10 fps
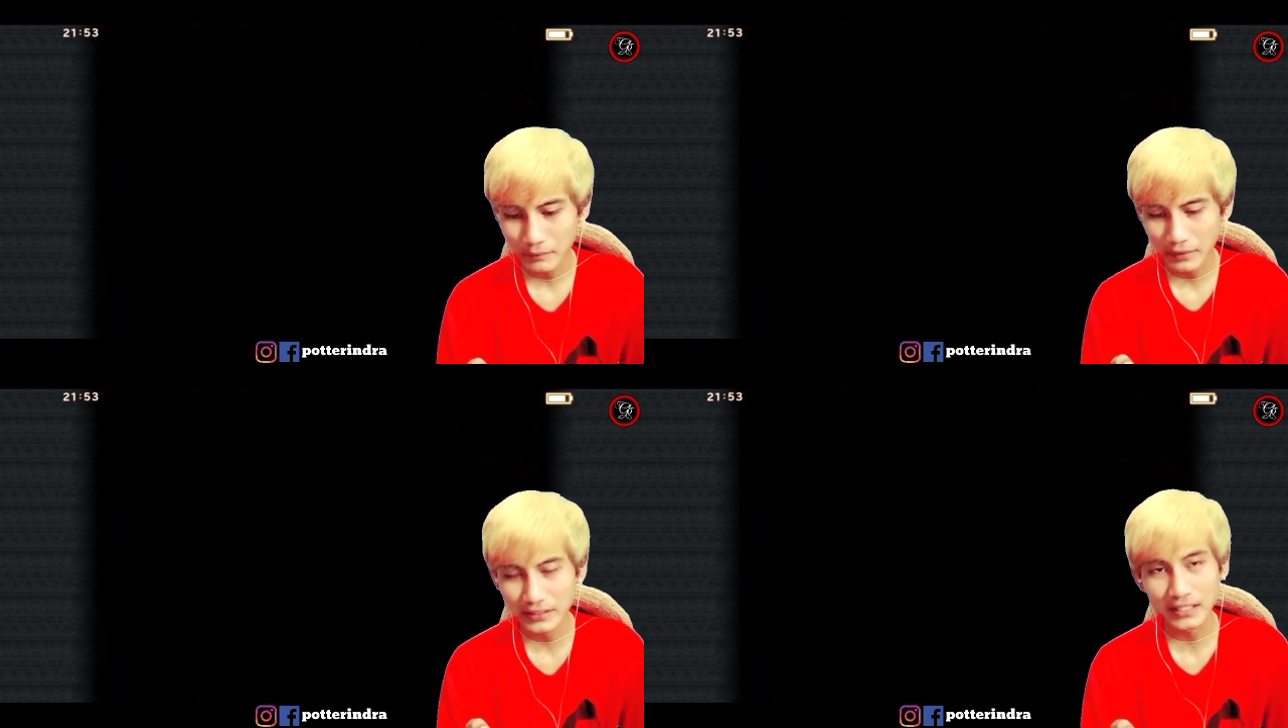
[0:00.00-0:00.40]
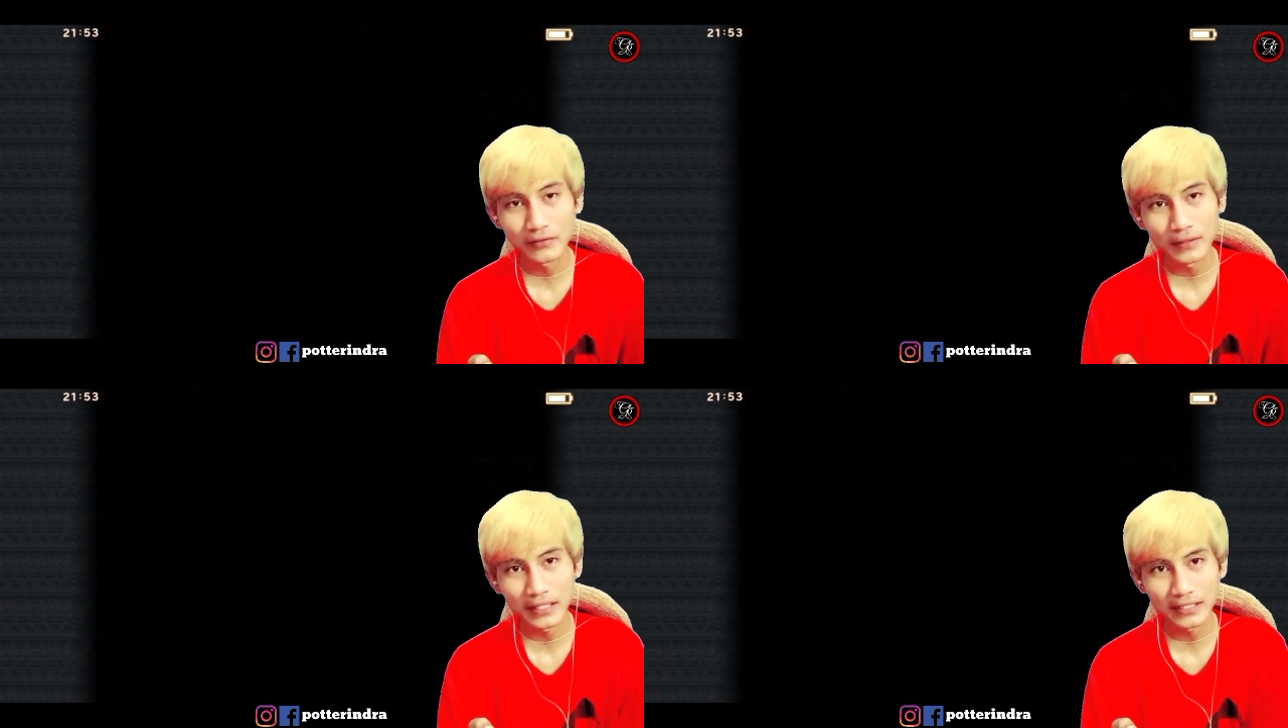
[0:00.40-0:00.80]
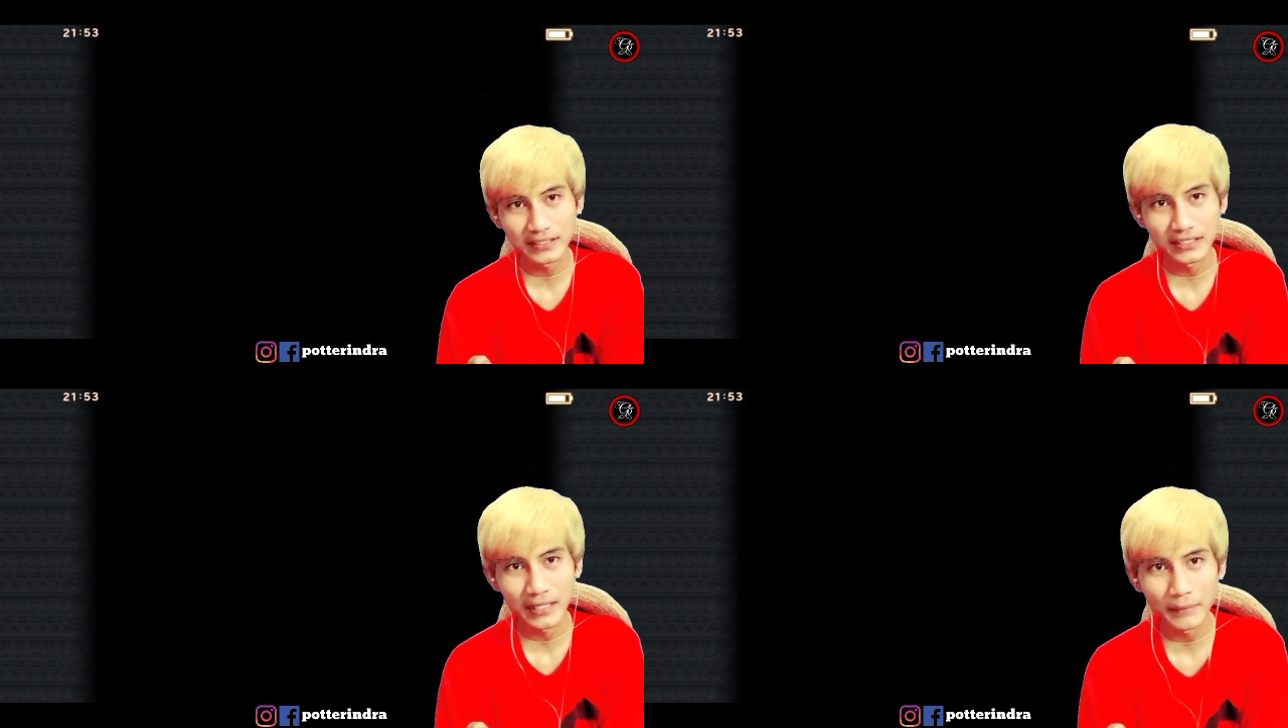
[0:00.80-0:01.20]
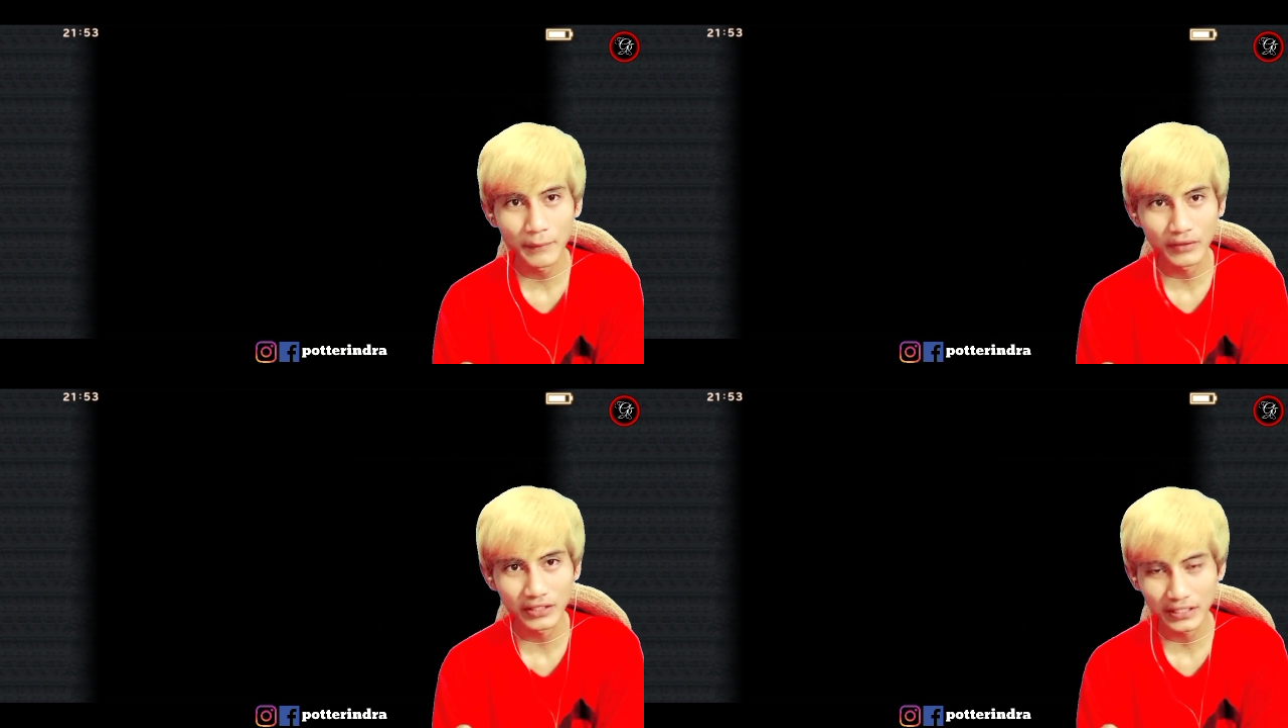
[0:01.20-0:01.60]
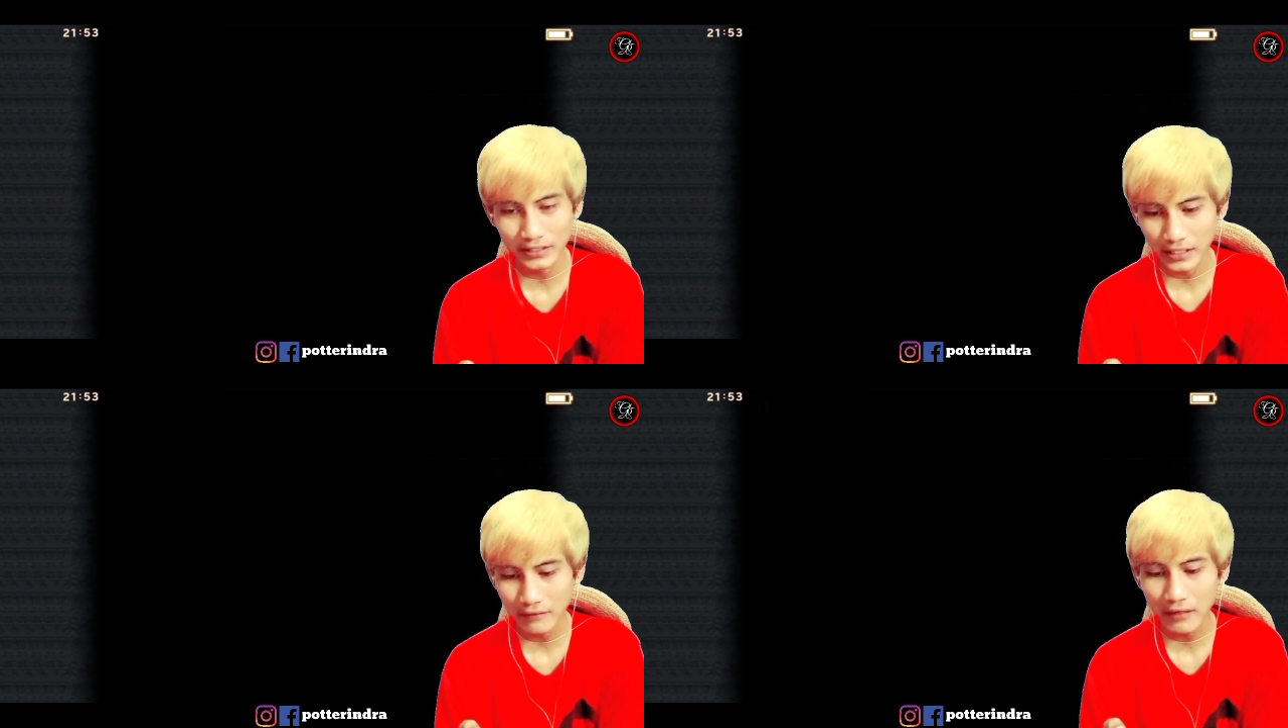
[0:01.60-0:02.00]
masa gue kasih nama Potter
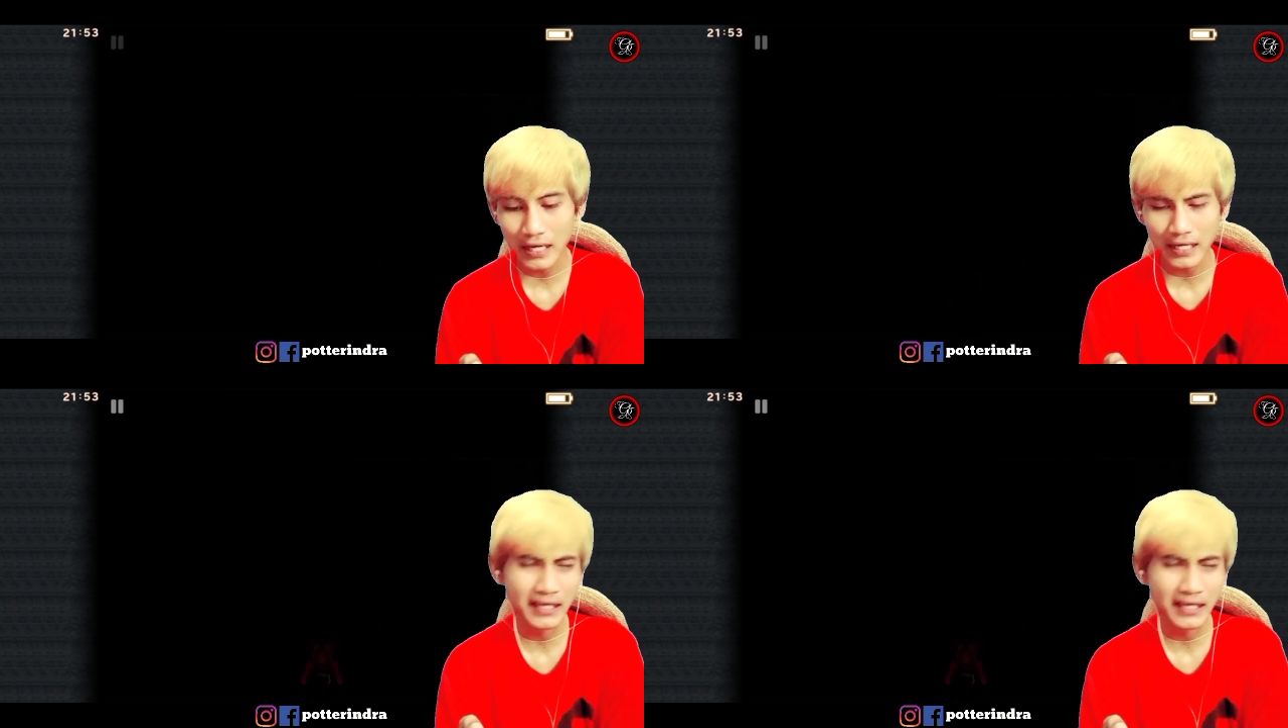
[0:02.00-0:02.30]
Hydra wah